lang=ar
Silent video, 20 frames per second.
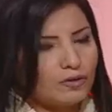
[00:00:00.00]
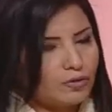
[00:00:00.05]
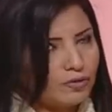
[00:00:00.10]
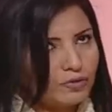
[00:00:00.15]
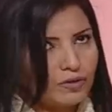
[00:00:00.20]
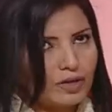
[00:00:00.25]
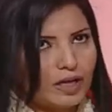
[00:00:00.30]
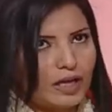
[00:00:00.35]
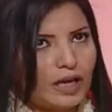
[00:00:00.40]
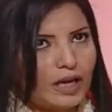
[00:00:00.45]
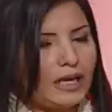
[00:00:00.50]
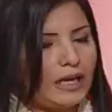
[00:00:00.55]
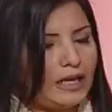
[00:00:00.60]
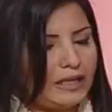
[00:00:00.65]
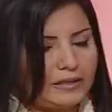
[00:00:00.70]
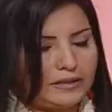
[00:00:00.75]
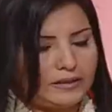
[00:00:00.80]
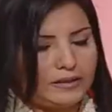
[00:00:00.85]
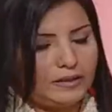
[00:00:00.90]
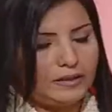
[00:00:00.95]
صار هلا
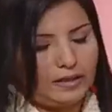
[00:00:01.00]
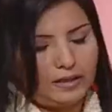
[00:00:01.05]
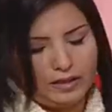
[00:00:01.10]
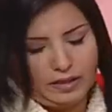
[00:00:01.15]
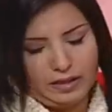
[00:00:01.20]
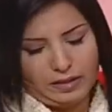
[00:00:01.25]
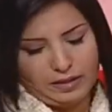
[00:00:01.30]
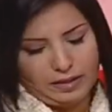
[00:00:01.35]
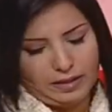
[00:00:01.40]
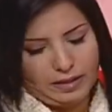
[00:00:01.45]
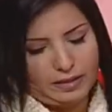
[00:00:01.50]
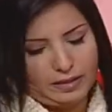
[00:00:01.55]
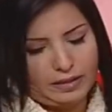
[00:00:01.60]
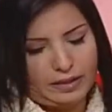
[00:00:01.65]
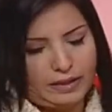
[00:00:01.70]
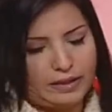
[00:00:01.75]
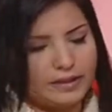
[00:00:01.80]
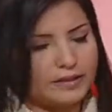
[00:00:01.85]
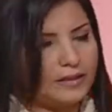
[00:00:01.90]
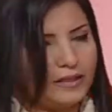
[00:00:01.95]
عندي
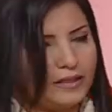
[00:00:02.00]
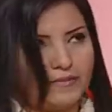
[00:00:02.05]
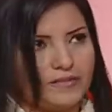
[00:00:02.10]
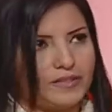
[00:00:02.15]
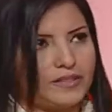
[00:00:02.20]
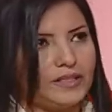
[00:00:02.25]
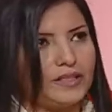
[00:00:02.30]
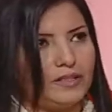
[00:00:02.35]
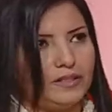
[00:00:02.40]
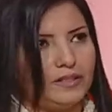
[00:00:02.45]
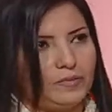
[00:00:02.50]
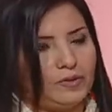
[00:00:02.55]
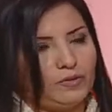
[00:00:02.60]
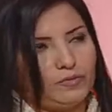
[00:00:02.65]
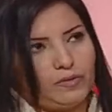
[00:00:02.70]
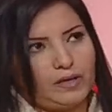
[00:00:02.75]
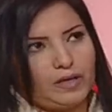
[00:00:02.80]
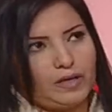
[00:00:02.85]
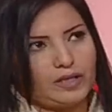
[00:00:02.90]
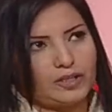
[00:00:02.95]
عقدة نفسية من
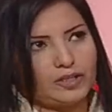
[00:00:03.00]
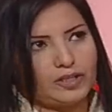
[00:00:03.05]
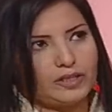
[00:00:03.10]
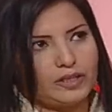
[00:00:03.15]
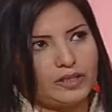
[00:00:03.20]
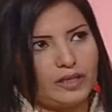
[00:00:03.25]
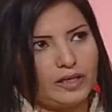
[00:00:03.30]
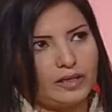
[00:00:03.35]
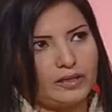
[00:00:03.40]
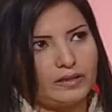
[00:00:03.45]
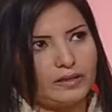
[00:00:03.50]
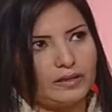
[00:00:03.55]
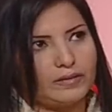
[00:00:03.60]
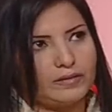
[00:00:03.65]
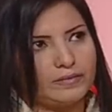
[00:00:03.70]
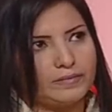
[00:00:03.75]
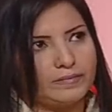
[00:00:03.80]
ورا الشيء هذا